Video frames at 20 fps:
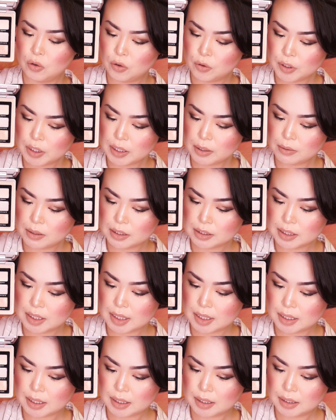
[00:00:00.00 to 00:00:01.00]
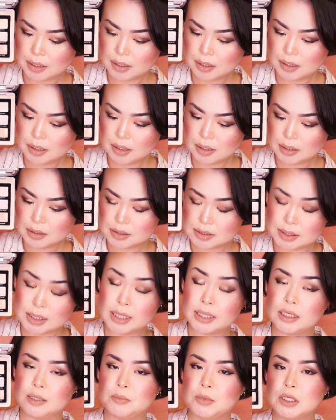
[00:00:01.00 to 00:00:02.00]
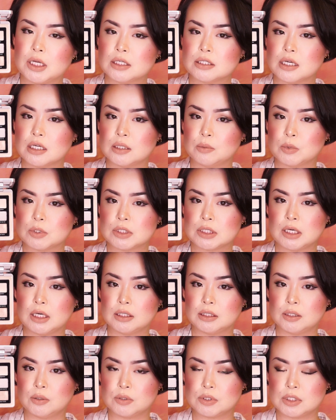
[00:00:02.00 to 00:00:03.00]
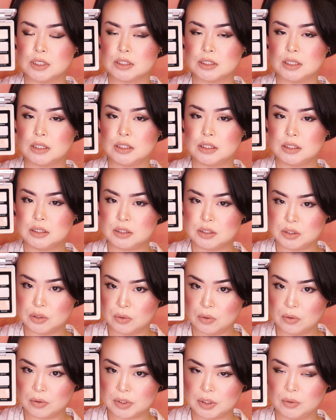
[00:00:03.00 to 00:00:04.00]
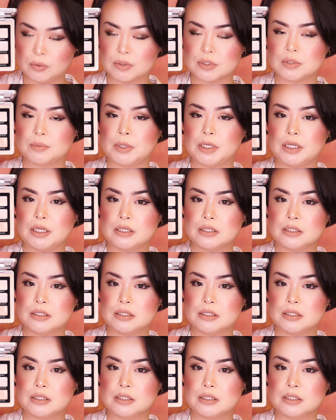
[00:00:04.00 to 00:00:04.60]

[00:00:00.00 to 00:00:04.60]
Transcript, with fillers: これはね、ぜひ皆さんにも使ってほしいですね非常におすすめで